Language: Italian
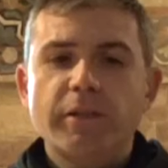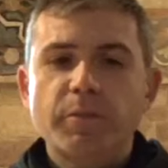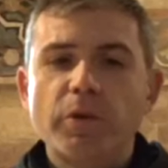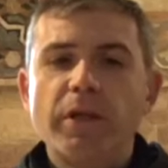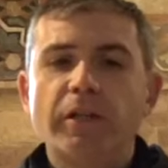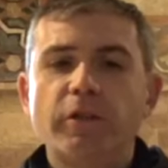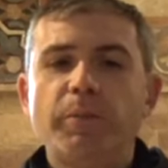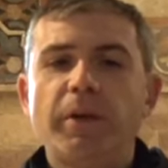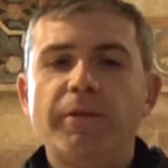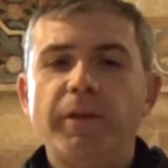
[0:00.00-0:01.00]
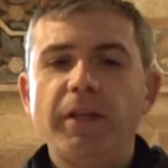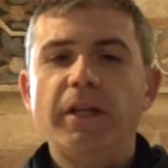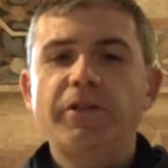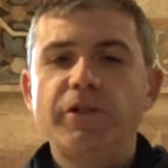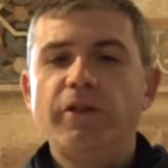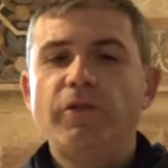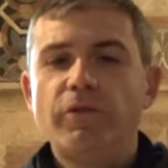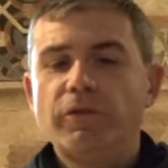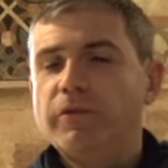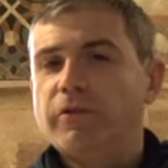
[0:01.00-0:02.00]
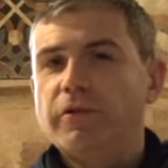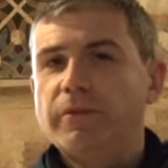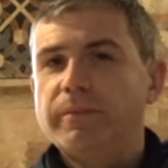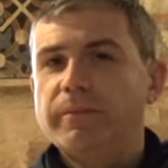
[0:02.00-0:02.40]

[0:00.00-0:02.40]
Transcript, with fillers: spogliato per venirci incontro.